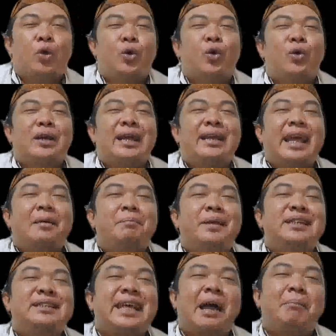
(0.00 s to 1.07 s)
Orang yang
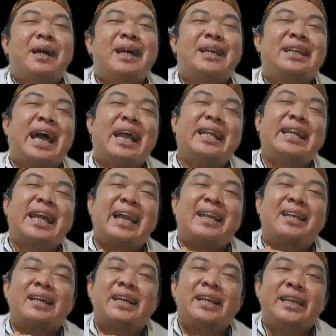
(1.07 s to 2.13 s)
bisa mengendalikan
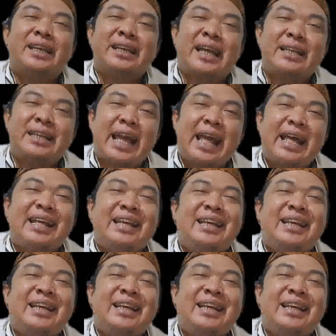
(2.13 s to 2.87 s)
keinginannya,